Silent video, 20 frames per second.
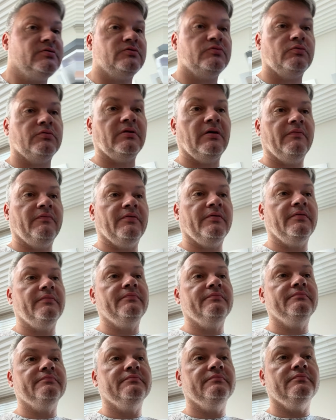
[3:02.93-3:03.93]
słonawe,
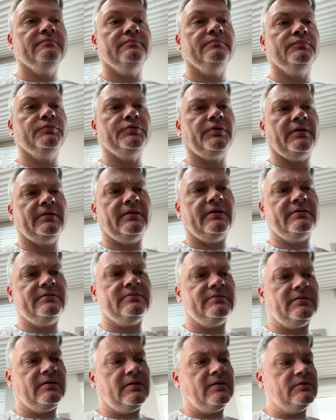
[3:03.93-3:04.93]
burata
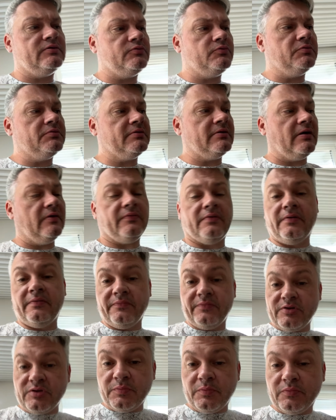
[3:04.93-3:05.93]
jest taka słodkawa,
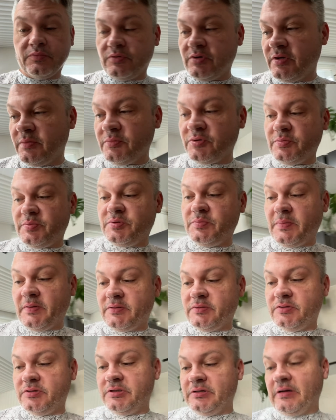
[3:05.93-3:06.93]
więc połączenie może być
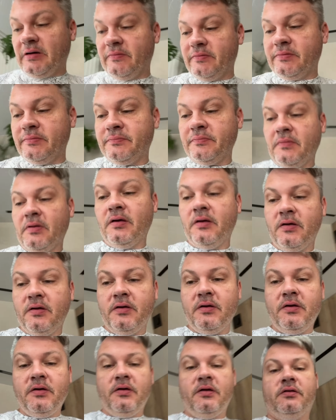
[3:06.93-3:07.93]
bardzo ciekawe.
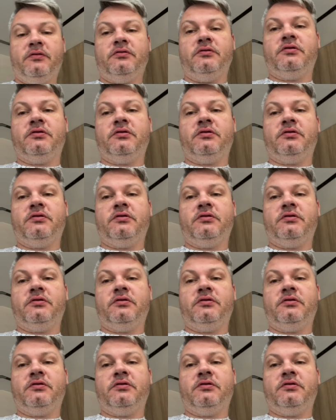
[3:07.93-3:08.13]
Do